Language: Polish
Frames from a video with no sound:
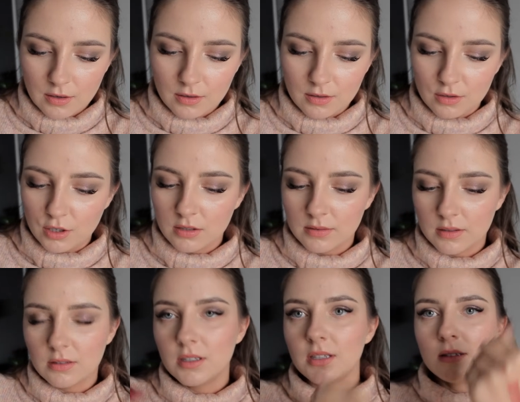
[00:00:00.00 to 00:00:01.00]
Och,
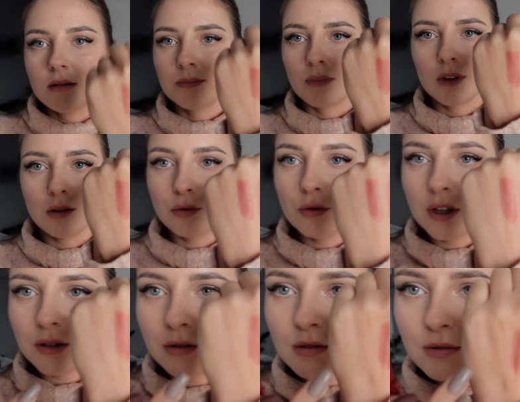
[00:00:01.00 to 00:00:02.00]
one, no
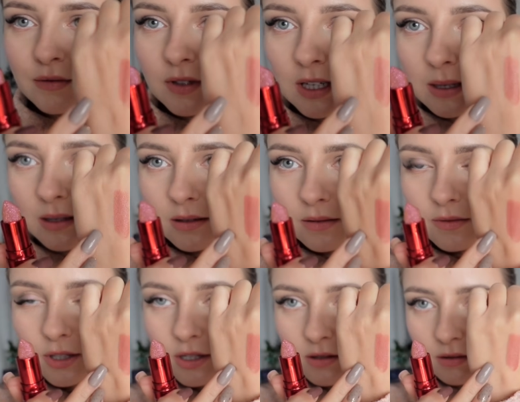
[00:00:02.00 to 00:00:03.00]
tutaj to dosłownie,
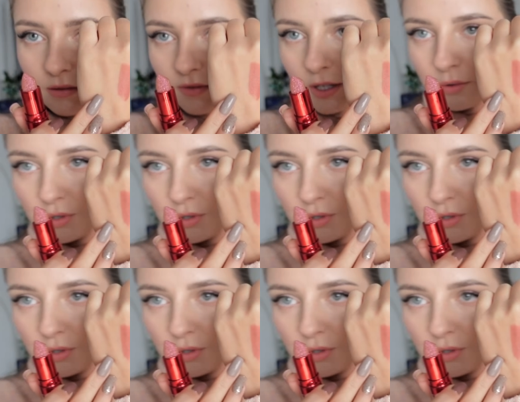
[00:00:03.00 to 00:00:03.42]
wiecie co, dwa